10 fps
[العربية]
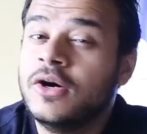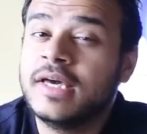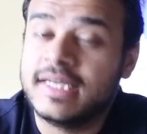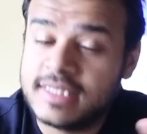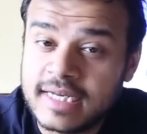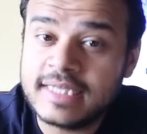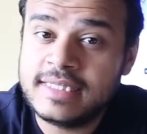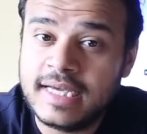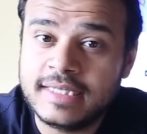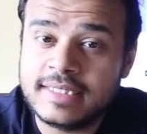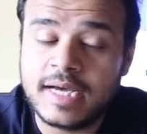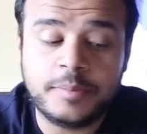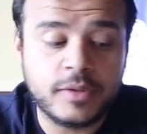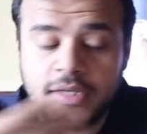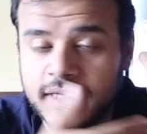اوكي اشتريت ساعة
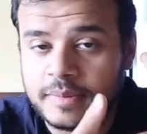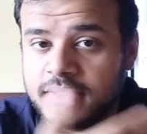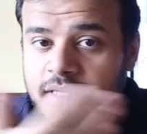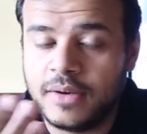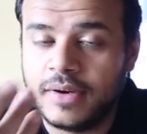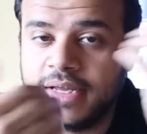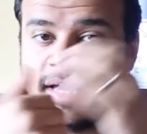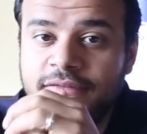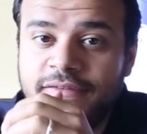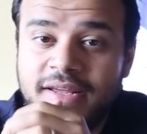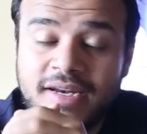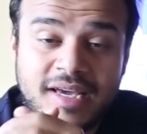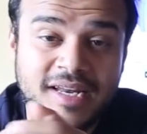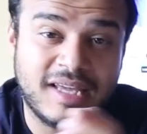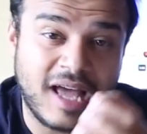ابل قيمتها حوالي 2000
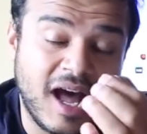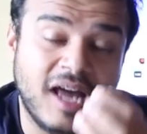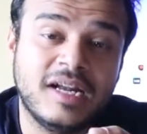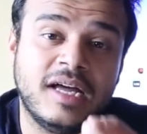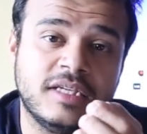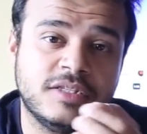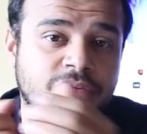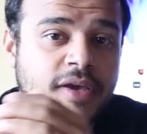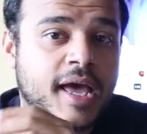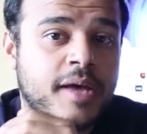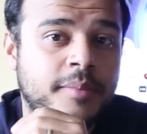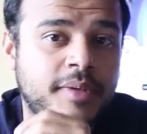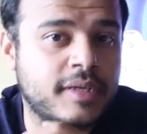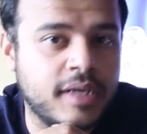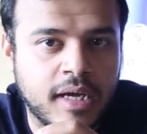ريال كارخص فئة
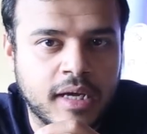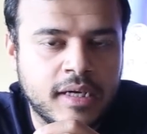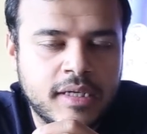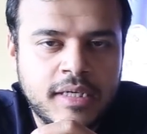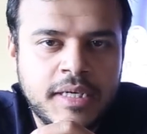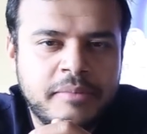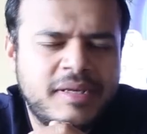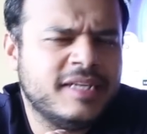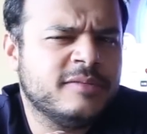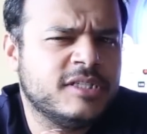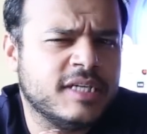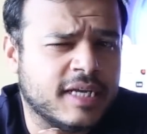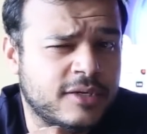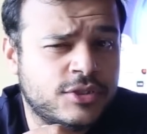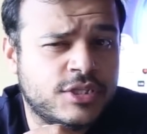منها مليت من شكلها وش